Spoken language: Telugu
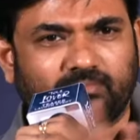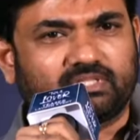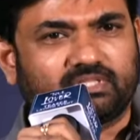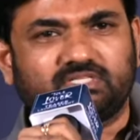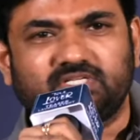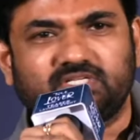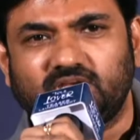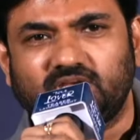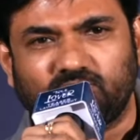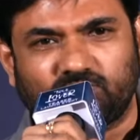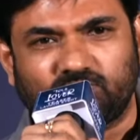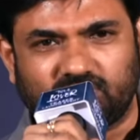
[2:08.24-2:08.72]

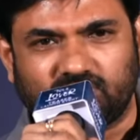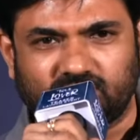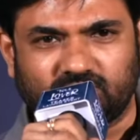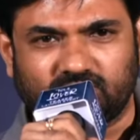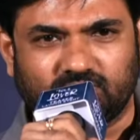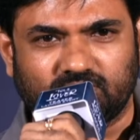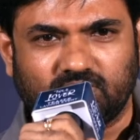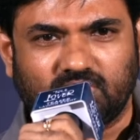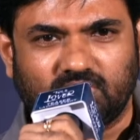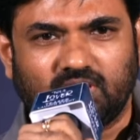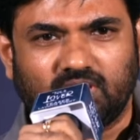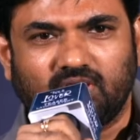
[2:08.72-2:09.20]
మధ్యనే ఉండదు
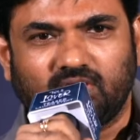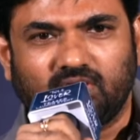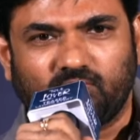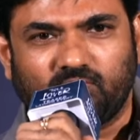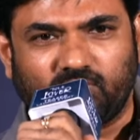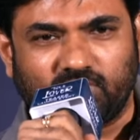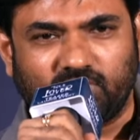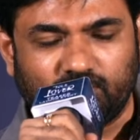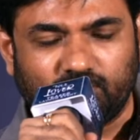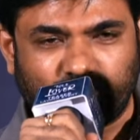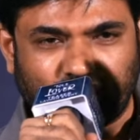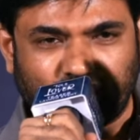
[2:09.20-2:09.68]

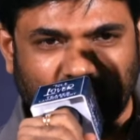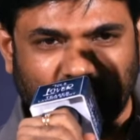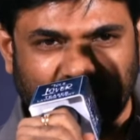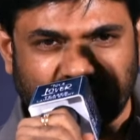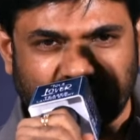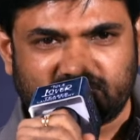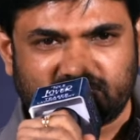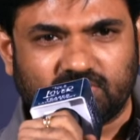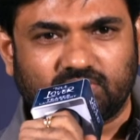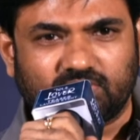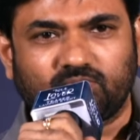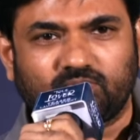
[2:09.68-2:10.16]
వాడు
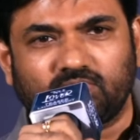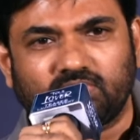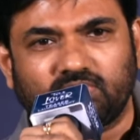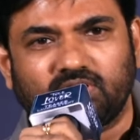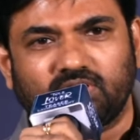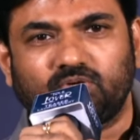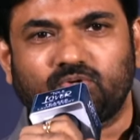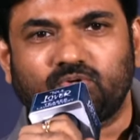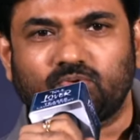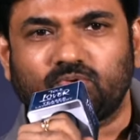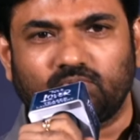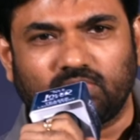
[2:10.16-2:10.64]
ప్రొఫెషన్ కూడా
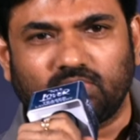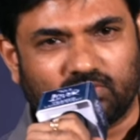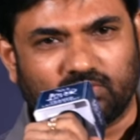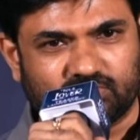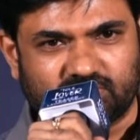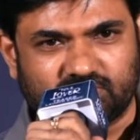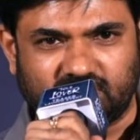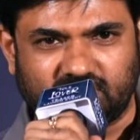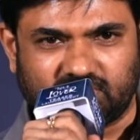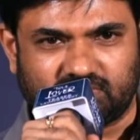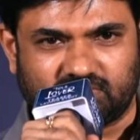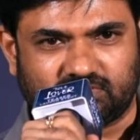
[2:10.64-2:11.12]
ట్రూ లవ్
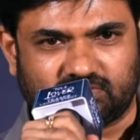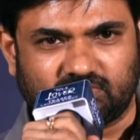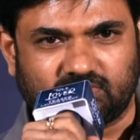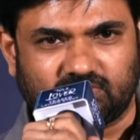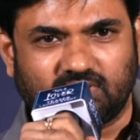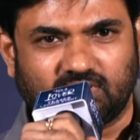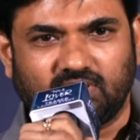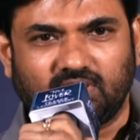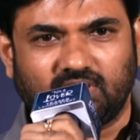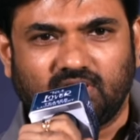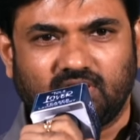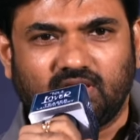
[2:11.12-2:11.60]
చేయొచ్చు
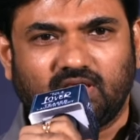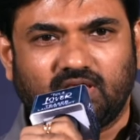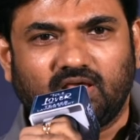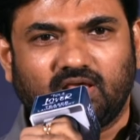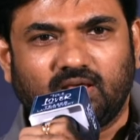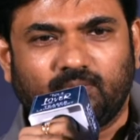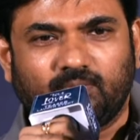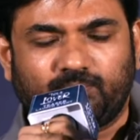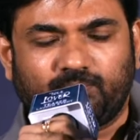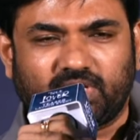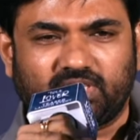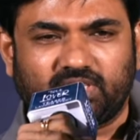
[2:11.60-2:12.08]

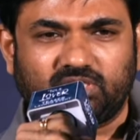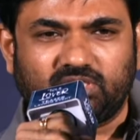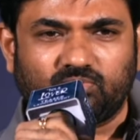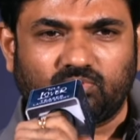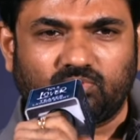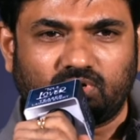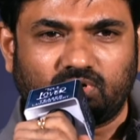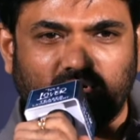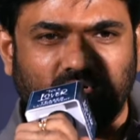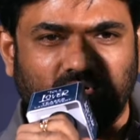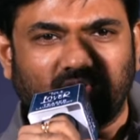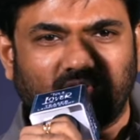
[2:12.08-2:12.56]
ప్రతి
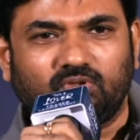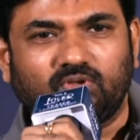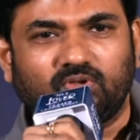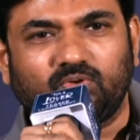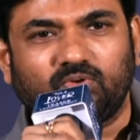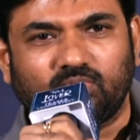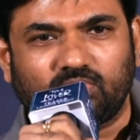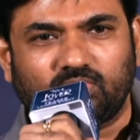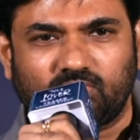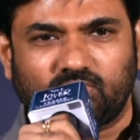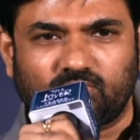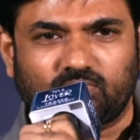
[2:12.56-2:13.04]
ఒక్కళ్ళలోనూ
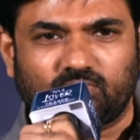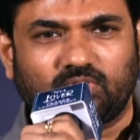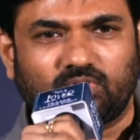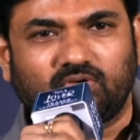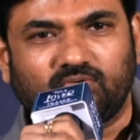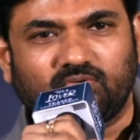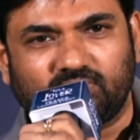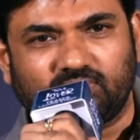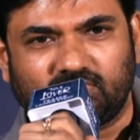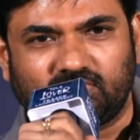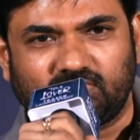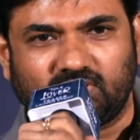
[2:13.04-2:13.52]
ఒక ట్రూ లవర్
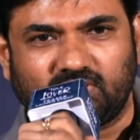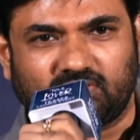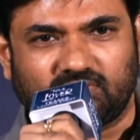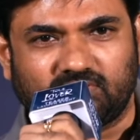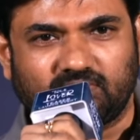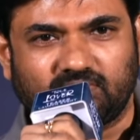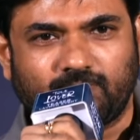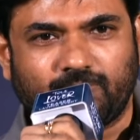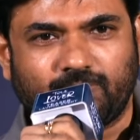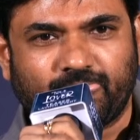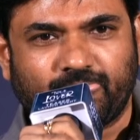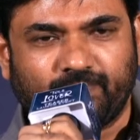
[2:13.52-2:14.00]
ఉంటారు
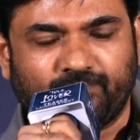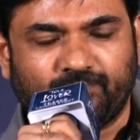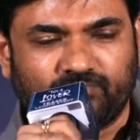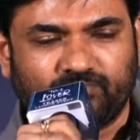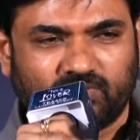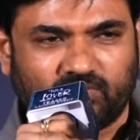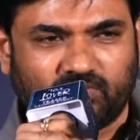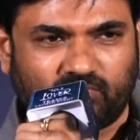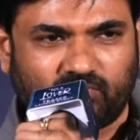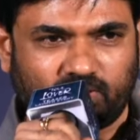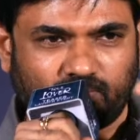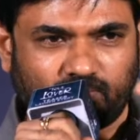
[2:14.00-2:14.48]

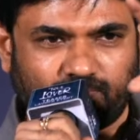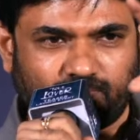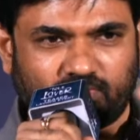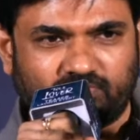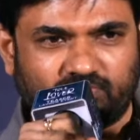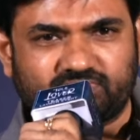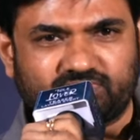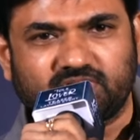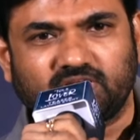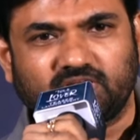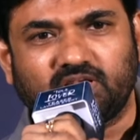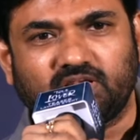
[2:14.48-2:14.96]
వాడు
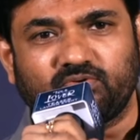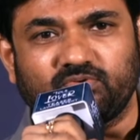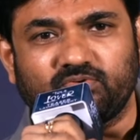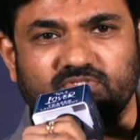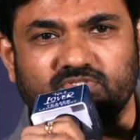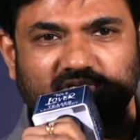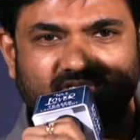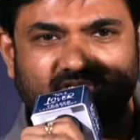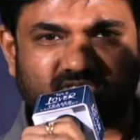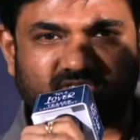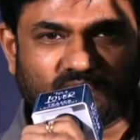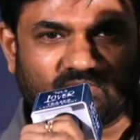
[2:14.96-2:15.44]
ప్రొఫెషన్ లవ్
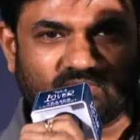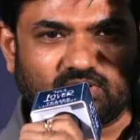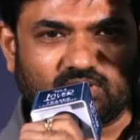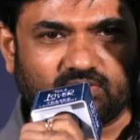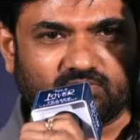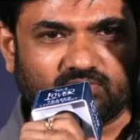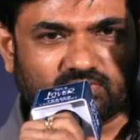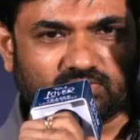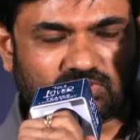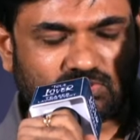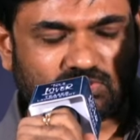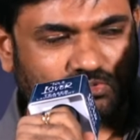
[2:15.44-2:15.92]
చేసేవాళ్ళు
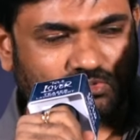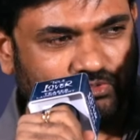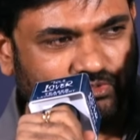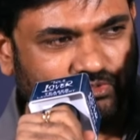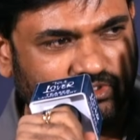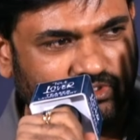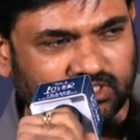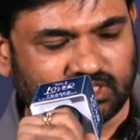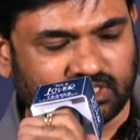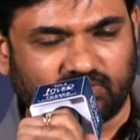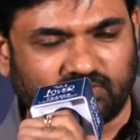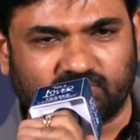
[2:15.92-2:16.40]
అవ్వచ్చు
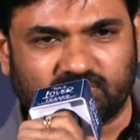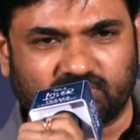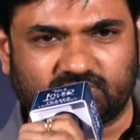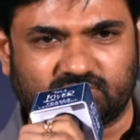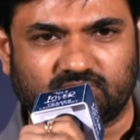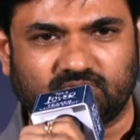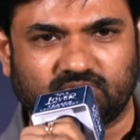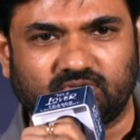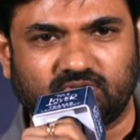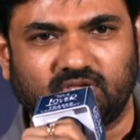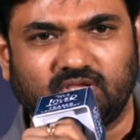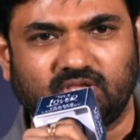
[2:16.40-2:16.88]
ఇది అవ్వచ్చు
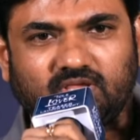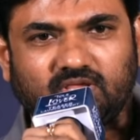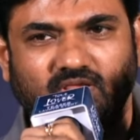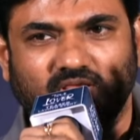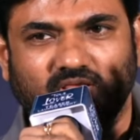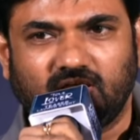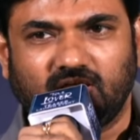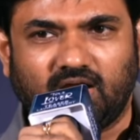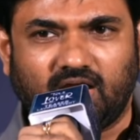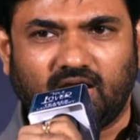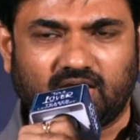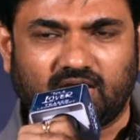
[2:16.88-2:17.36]

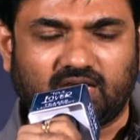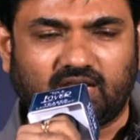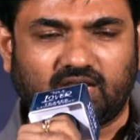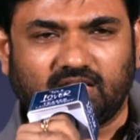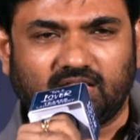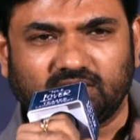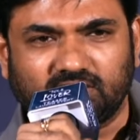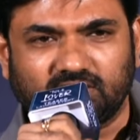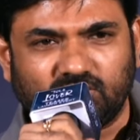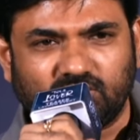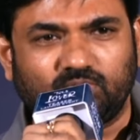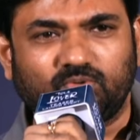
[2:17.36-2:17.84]
అట్లా
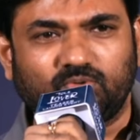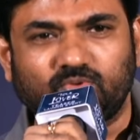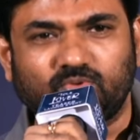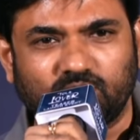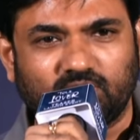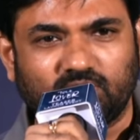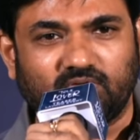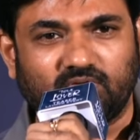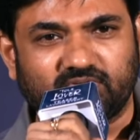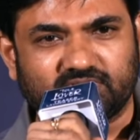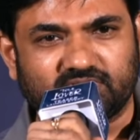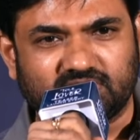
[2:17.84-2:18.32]
అందరూ ట్రూ
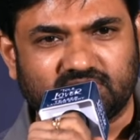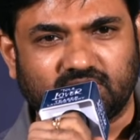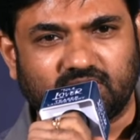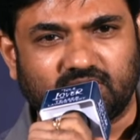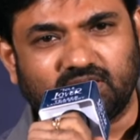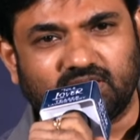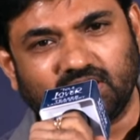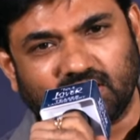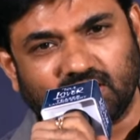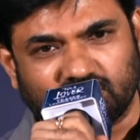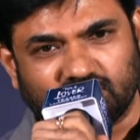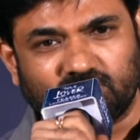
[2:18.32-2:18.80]
లవర్సే కాబట్టి
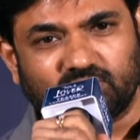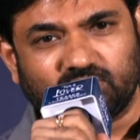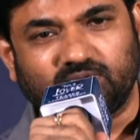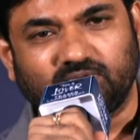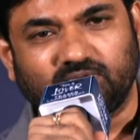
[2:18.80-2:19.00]
అందరూ